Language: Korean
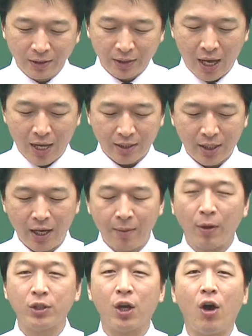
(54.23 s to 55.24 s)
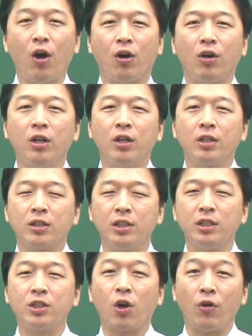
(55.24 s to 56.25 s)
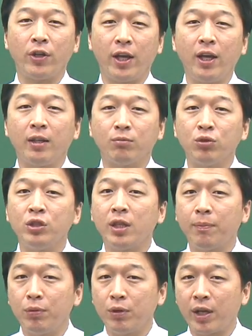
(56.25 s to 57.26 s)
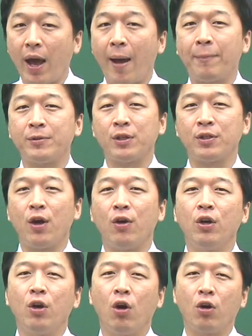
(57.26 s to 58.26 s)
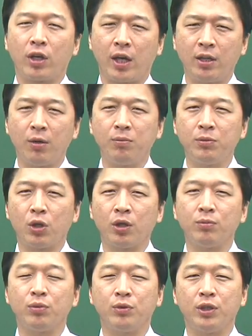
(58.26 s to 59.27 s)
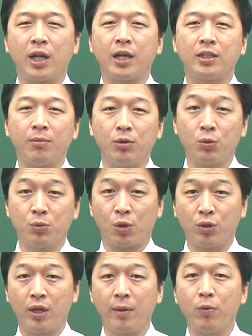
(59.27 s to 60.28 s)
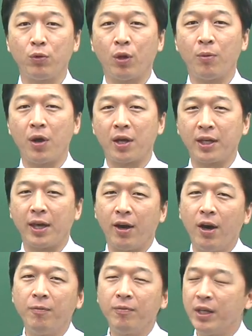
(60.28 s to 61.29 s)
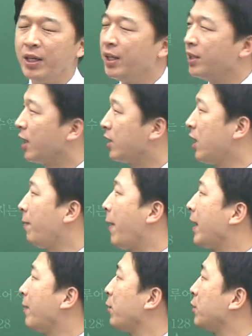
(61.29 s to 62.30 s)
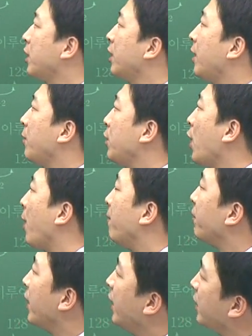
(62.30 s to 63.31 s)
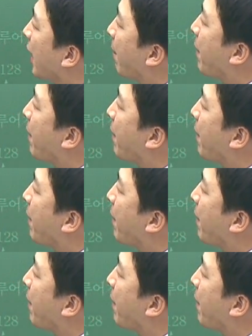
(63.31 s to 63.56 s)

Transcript: 자, 제일 먼저 그 전에 문제 풀기에 앞서서 어, 개념적인 부분을 같이 한번 좀 정리를 해보고 넘어갈게요. 자, 칠판에 보시게 되면요. 자,